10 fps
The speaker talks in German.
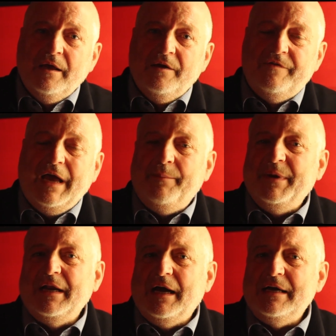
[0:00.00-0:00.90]
Wir haben
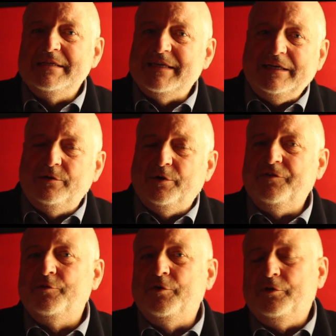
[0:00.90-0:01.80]
in Aachen seit
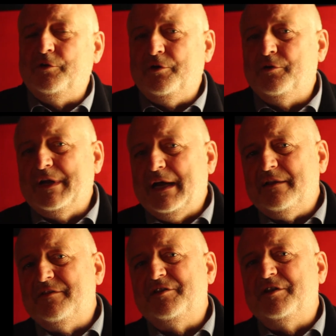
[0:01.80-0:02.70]

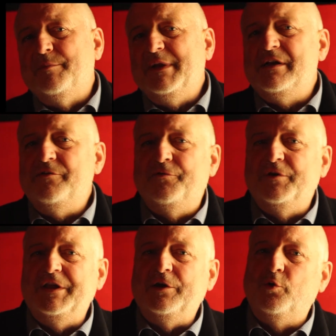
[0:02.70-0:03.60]
1989 die Mittel
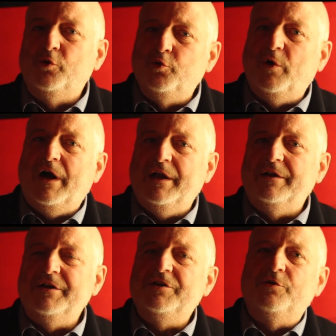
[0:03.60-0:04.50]
für die
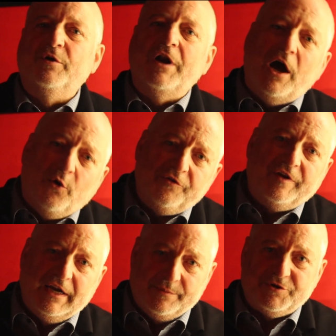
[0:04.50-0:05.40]
Kultureinrichtungen
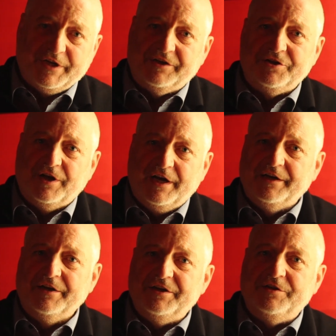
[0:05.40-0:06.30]
außerhalb städtischer
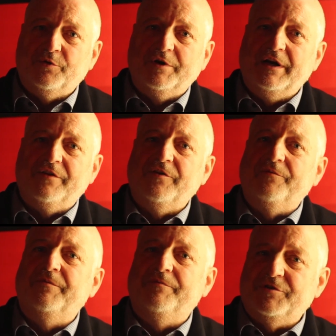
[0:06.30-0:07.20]
Einrichtungen, also
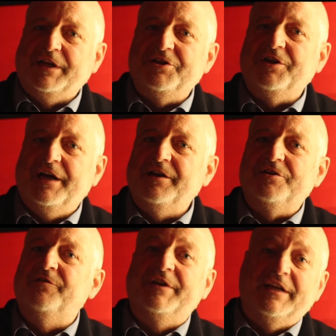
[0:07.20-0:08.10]
städtischer
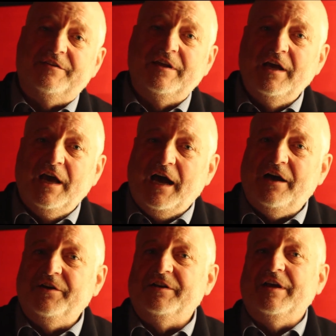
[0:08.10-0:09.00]
Einrichtungen wie das
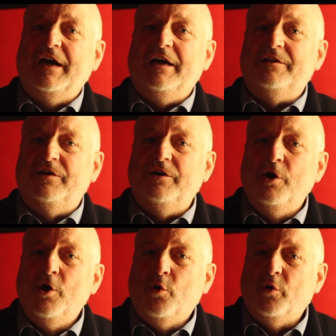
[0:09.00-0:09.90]
Aachener Theater
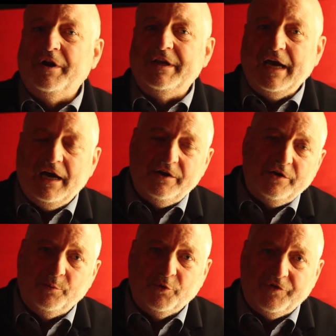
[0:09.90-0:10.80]
oder die
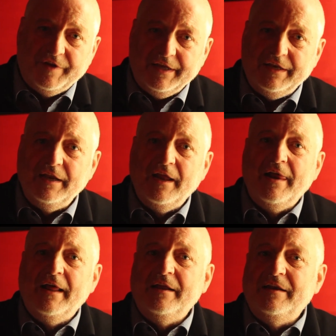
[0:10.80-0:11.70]
Aachener Museen,
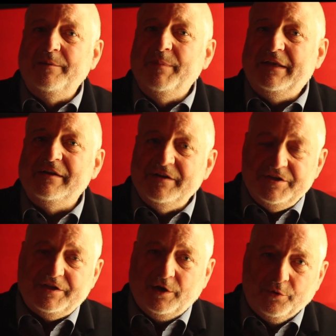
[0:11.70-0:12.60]
die Mittel
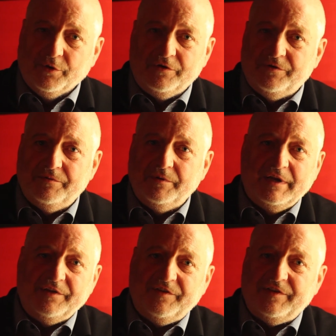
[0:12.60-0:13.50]
nicht erhöht.
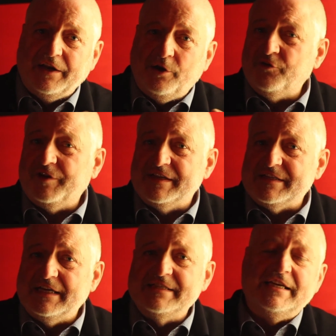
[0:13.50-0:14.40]
Das ist ein
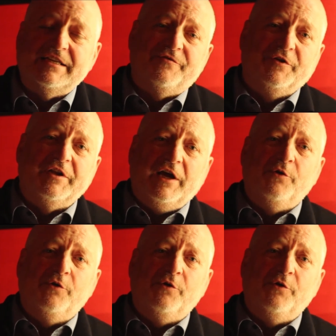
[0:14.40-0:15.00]
Haushaltsansatz von 323.000